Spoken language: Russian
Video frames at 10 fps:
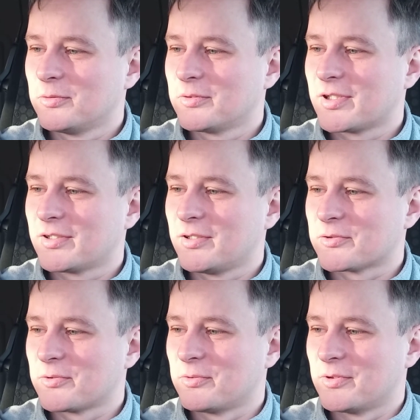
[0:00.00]
но он сказал,
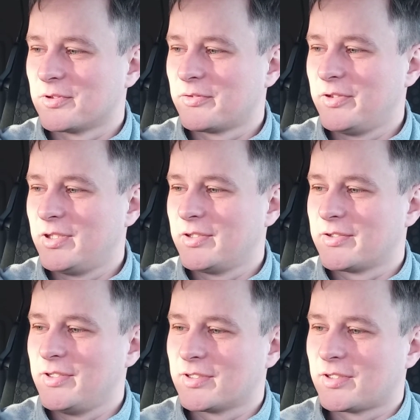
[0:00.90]
что в связи
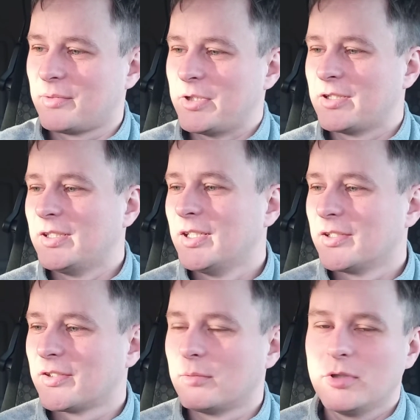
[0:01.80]
с некоторыми
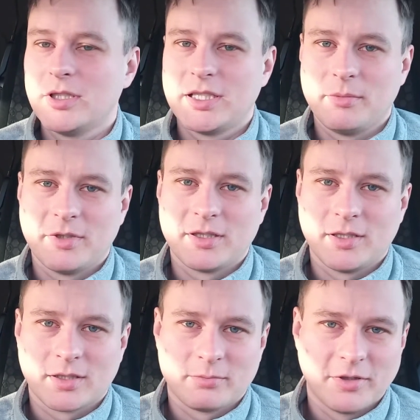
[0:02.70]
событиями,
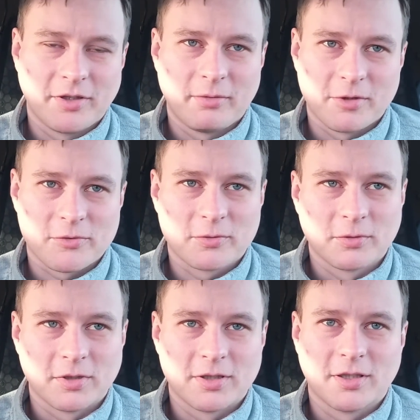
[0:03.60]
я так подозреваю, что
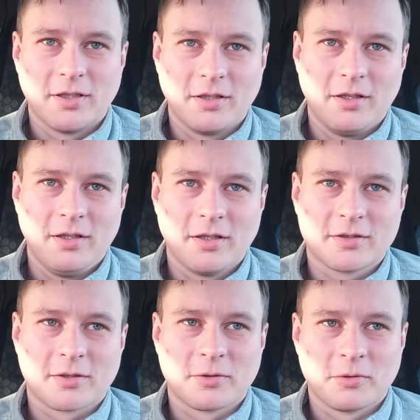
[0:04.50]
кто-то это
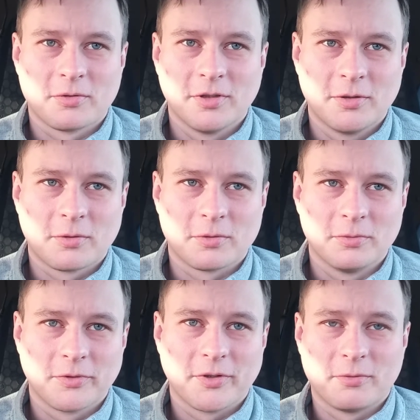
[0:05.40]
электророкл
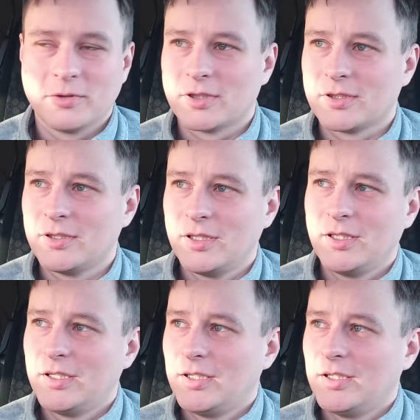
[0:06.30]
грохнулся куда-то,
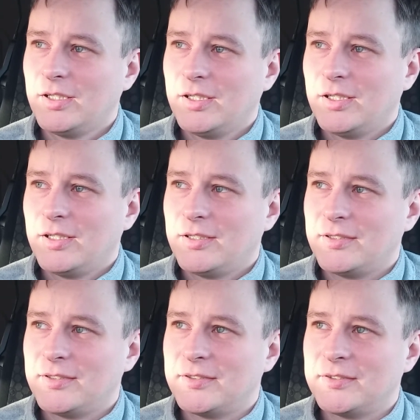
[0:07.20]

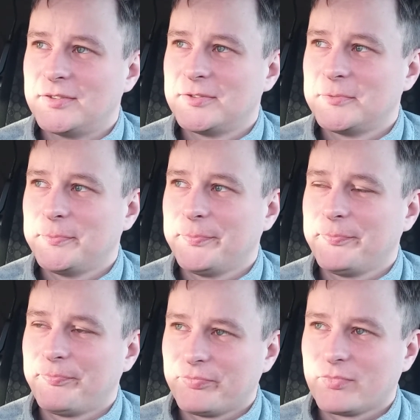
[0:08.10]
а,
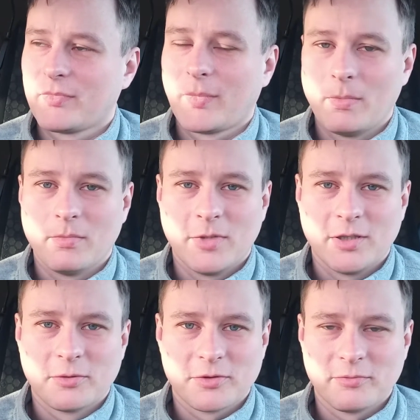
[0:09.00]
мы
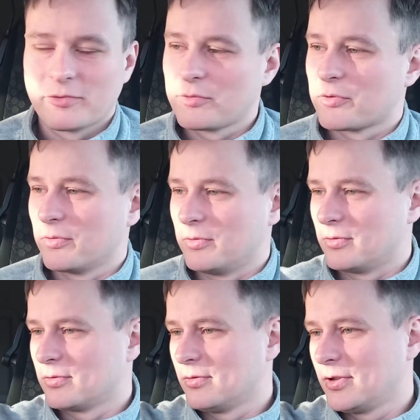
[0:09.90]
грузим вручную.
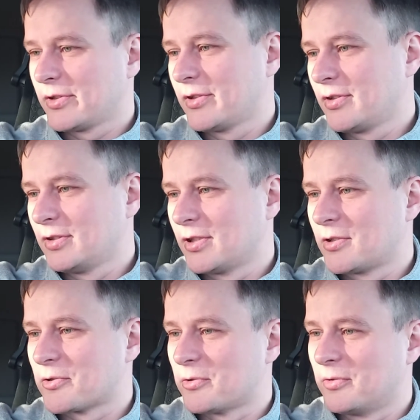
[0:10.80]
Но я сказал,
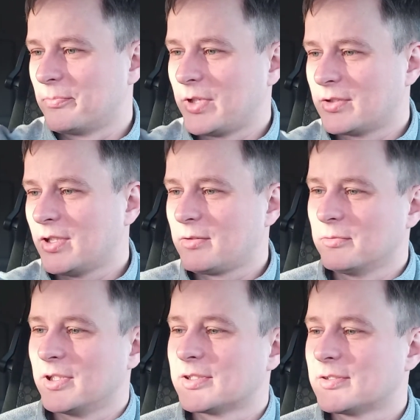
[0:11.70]
хорошо, итак
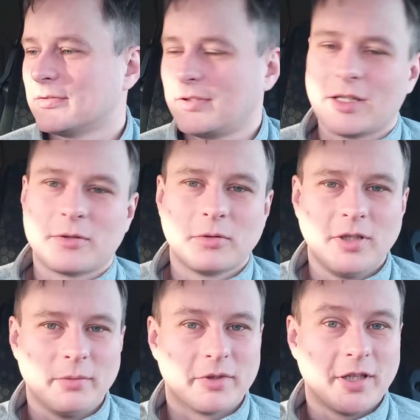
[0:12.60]
у нас
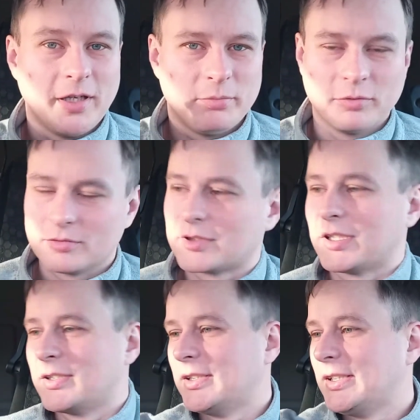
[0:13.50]
округлим три пункта.